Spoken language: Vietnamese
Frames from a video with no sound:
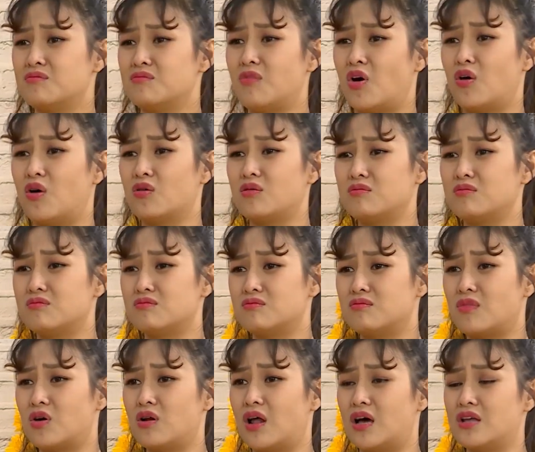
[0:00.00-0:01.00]
Bộ
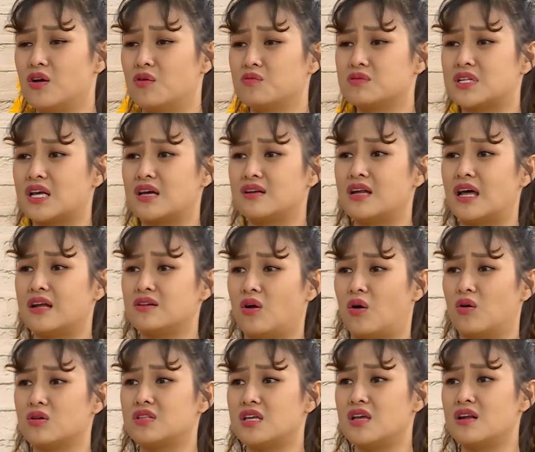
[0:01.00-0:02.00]
lợi dụng scandal
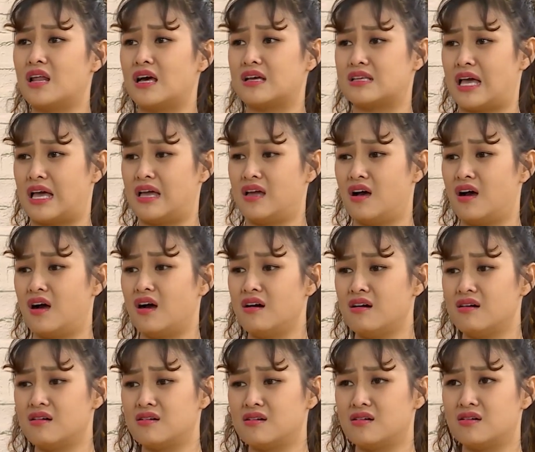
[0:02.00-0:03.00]
nổi tiếng là vậy hả?
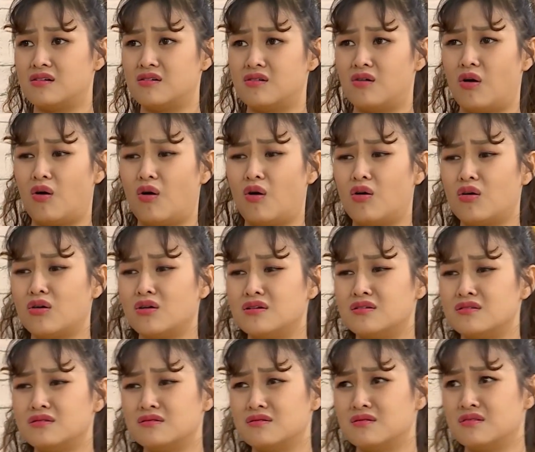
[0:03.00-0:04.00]
Thôi,
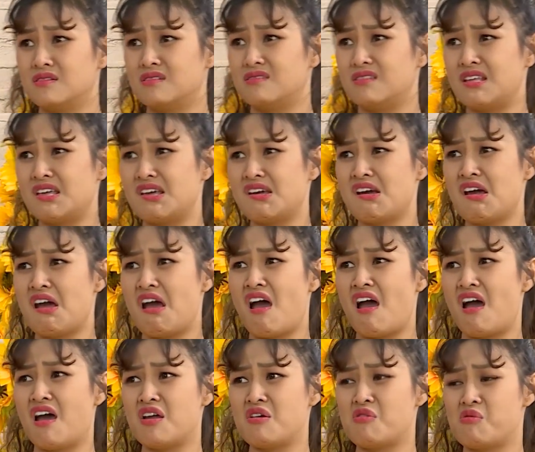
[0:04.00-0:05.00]
thấy
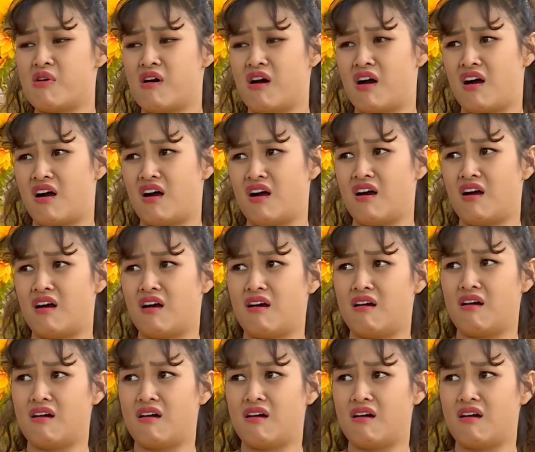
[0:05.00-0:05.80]
ghê quá à.